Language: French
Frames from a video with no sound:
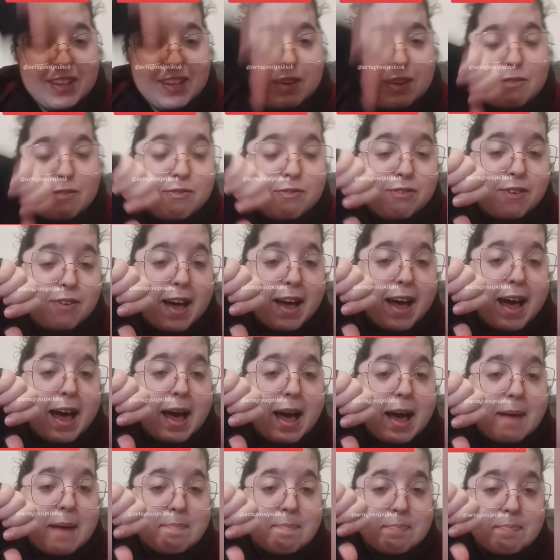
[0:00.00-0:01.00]

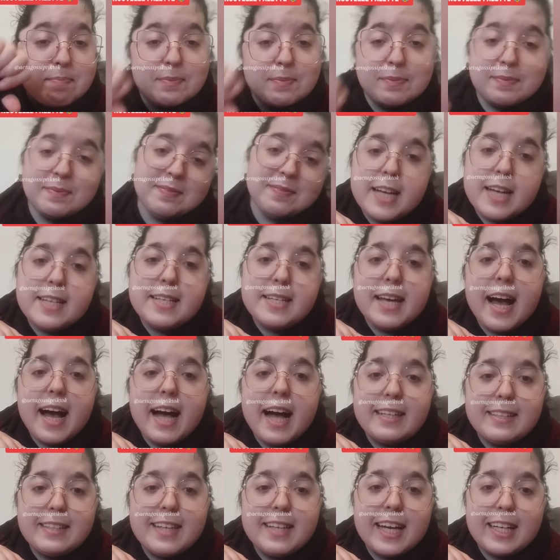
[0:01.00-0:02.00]
Flap Elle était
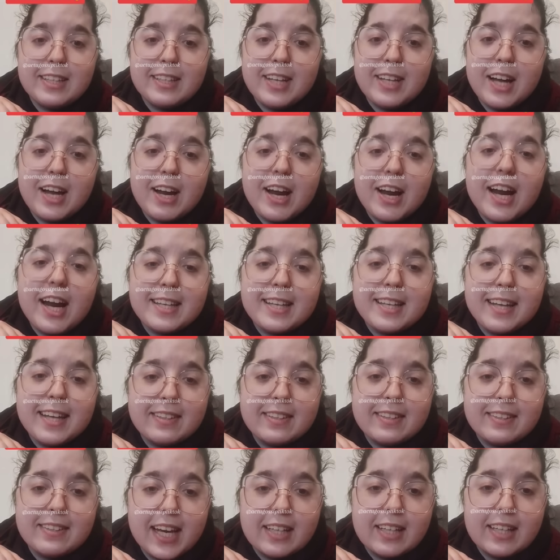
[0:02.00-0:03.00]
intacte, derrière elle était
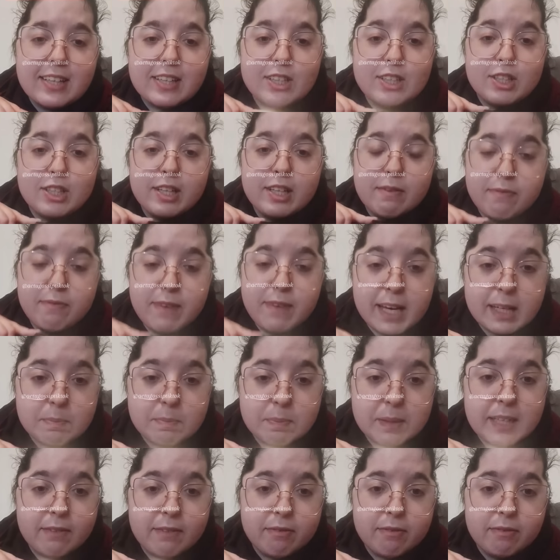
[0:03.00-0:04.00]
intacte. J'ai fait
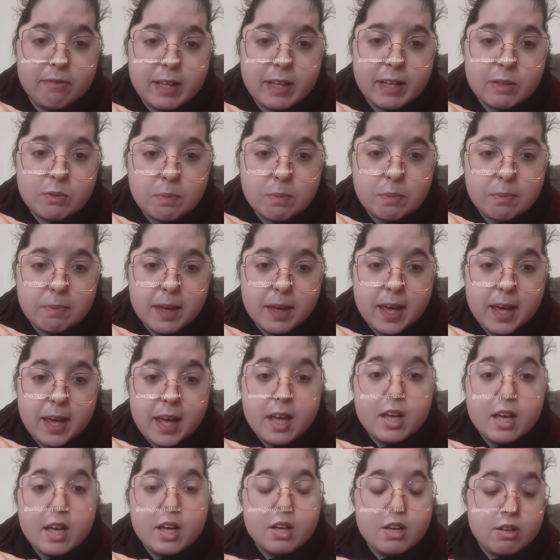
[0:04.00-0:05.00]
exprès de faire tomber
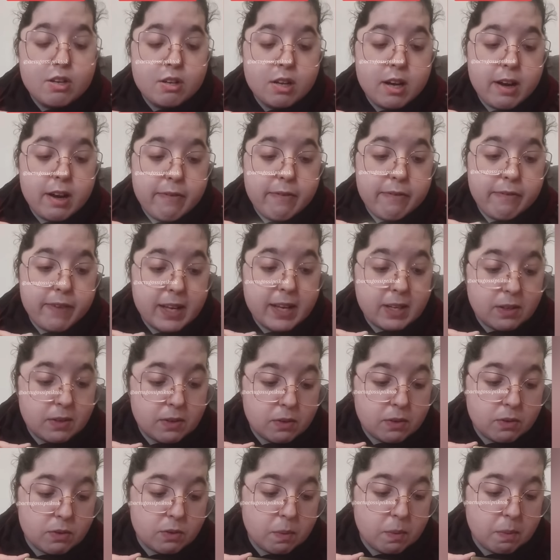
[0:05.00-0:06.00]
je l'ai fait
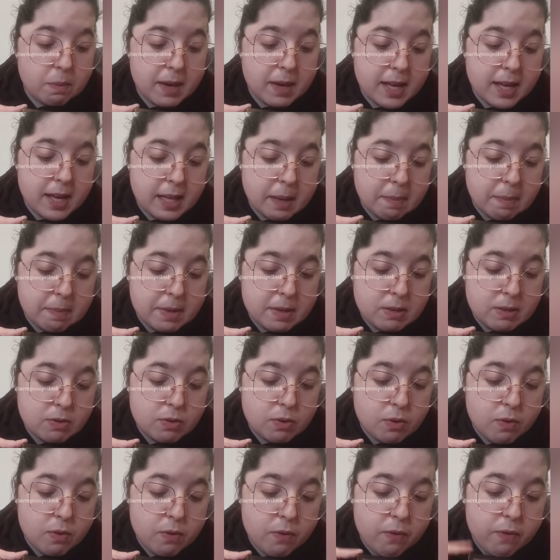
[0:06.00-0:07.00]
euh, tomber et taper
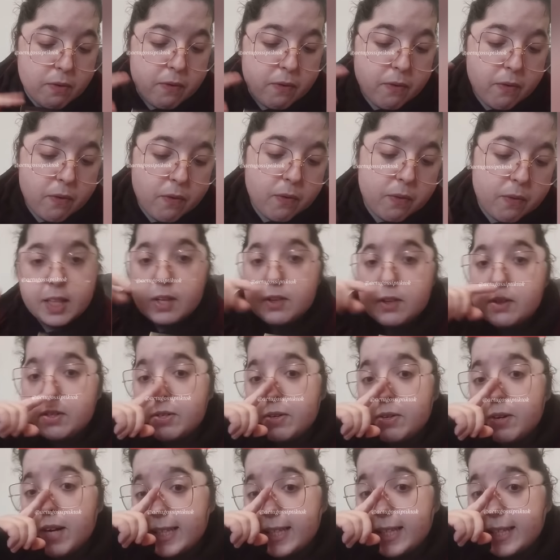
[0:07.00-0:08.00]
sur le
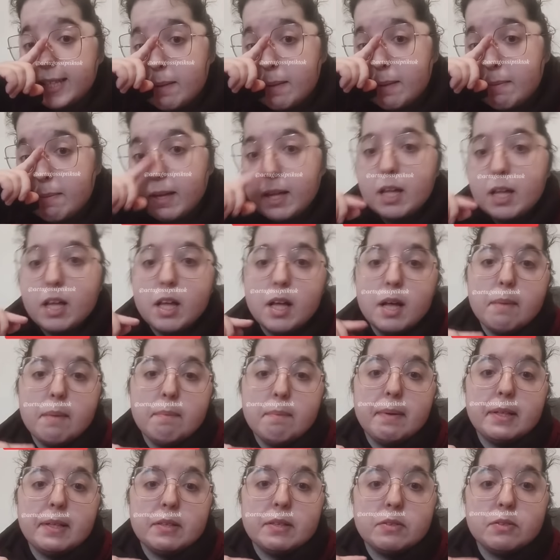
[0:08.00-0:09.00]
sur la table
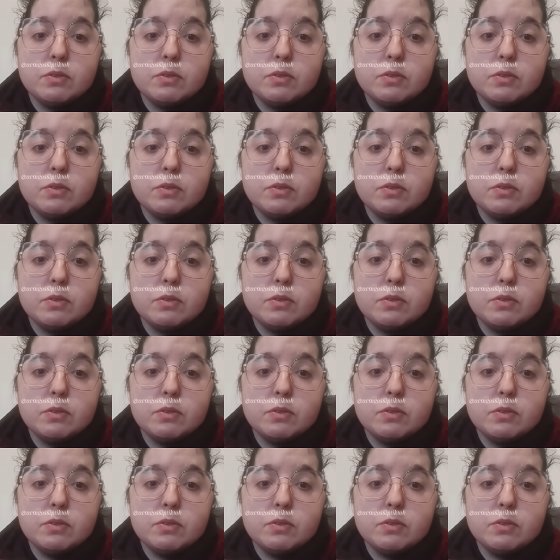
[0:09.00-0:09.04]
parce